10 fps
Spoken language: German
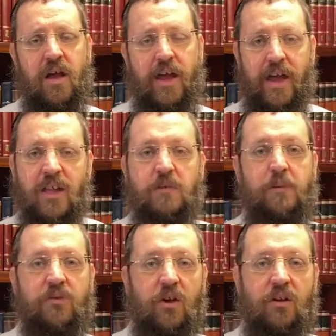
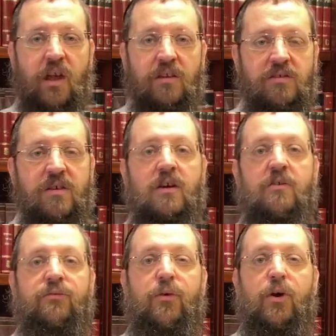insbesondere
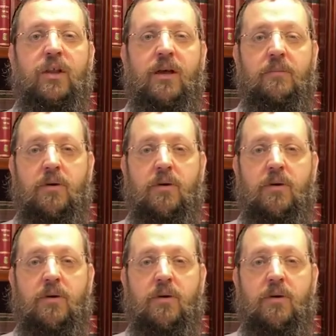vor dem